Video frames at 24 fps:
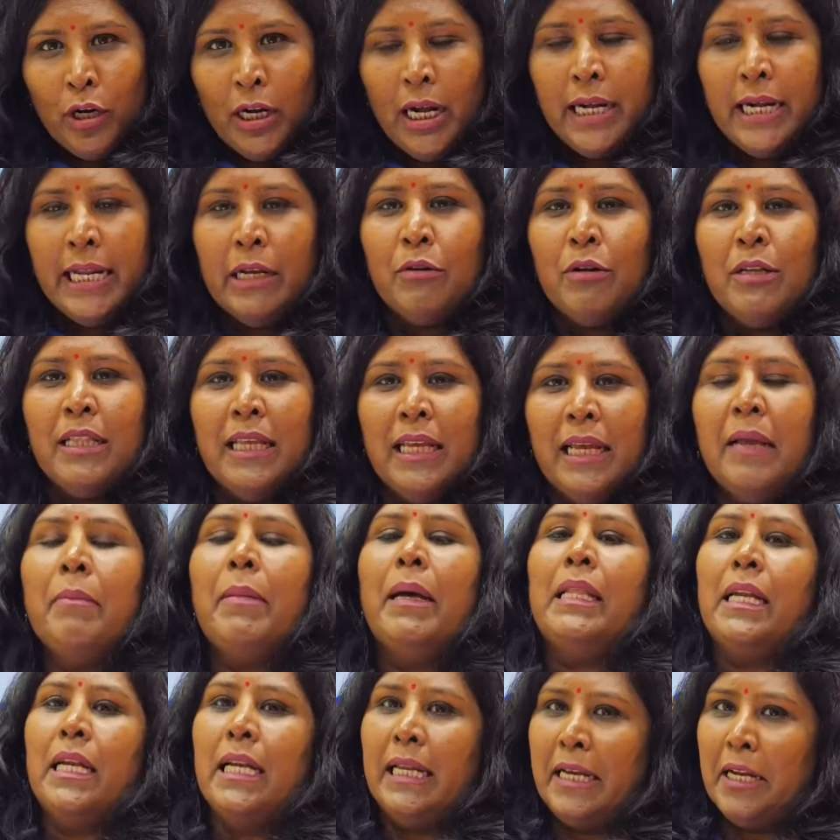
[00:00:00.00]
முறையில நீங்க வந்து
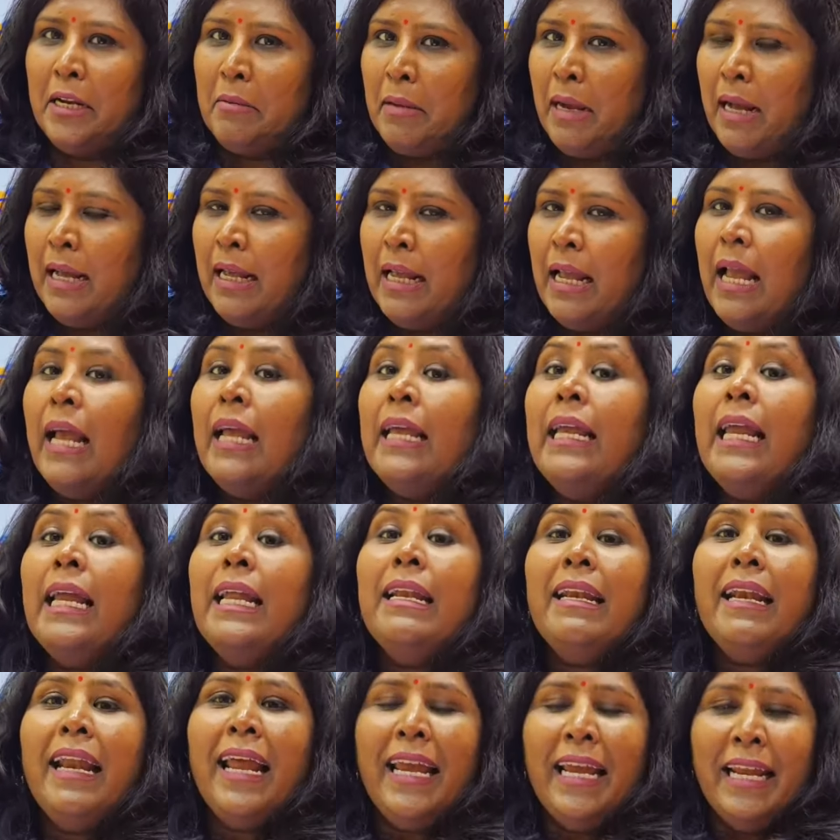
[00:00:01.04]
பதிலளிக்கணுமா
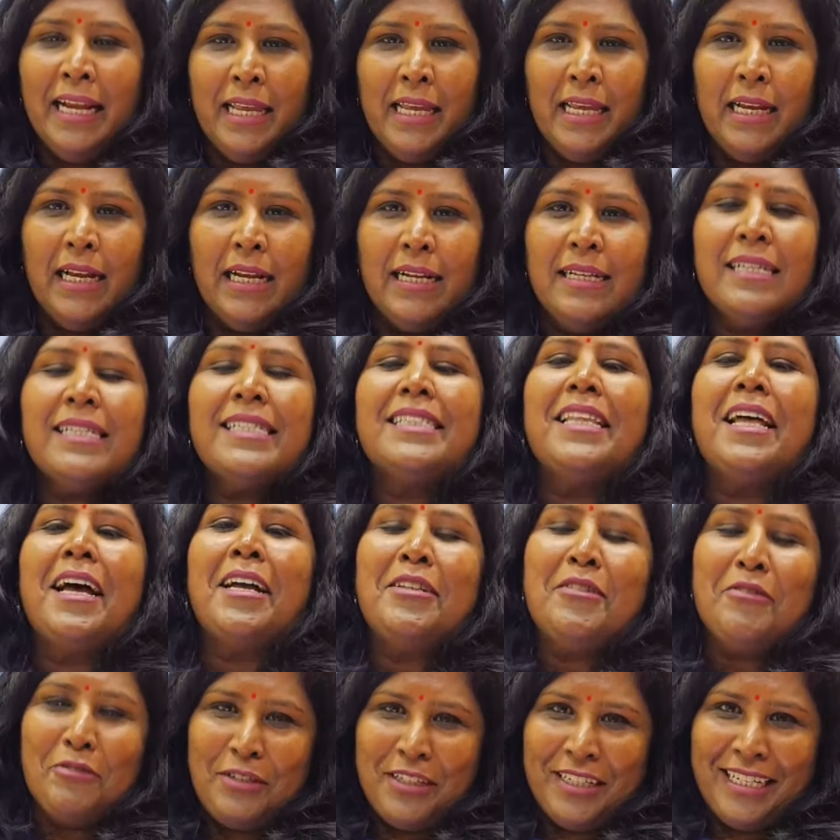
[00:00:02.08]
இன்றே இணையங்கள்
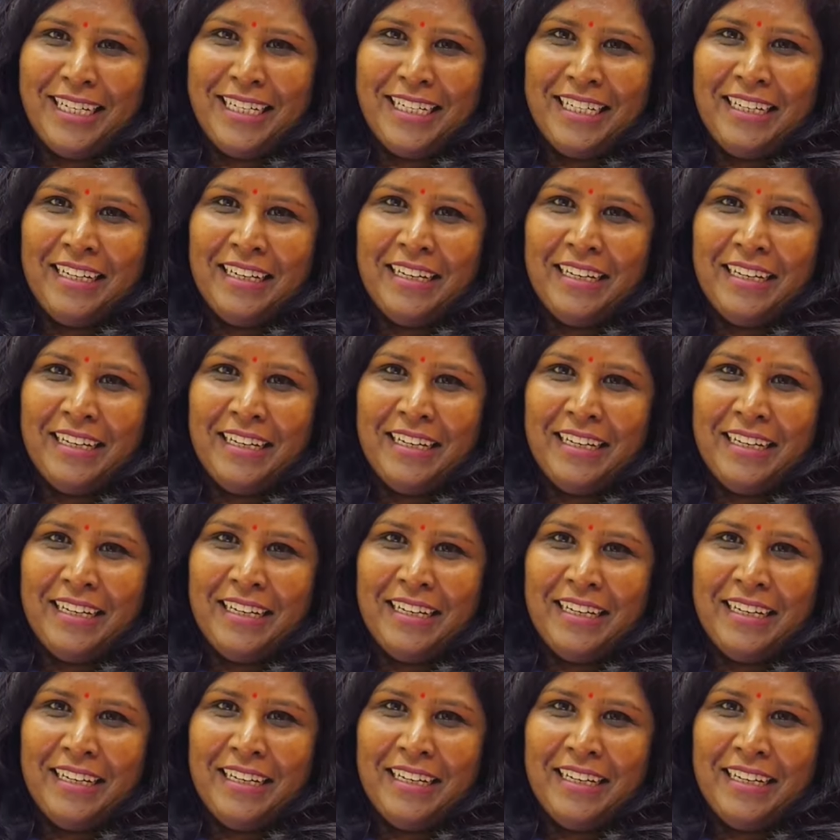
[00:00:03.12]
ஸ்டார்ட் விட்டது